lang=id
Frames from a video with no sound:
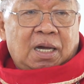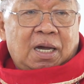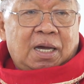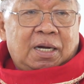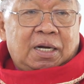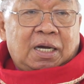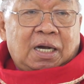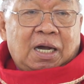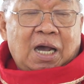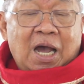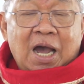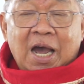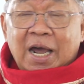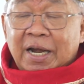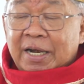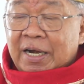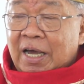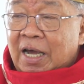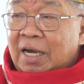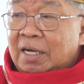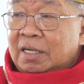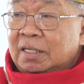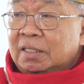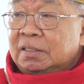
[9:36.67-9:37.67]

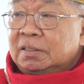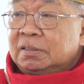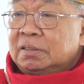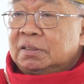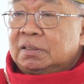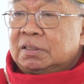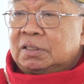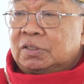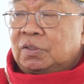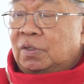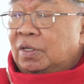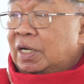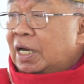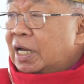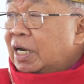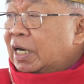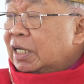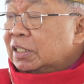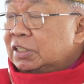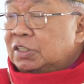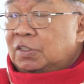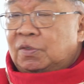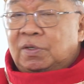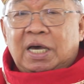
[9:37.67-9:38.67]
Anak-anak,
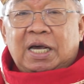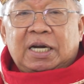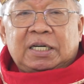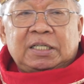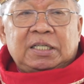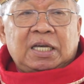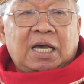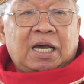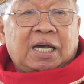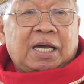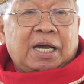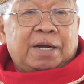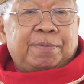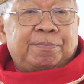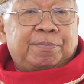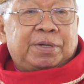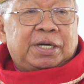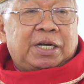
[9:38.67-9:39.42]
saudara-saudari akan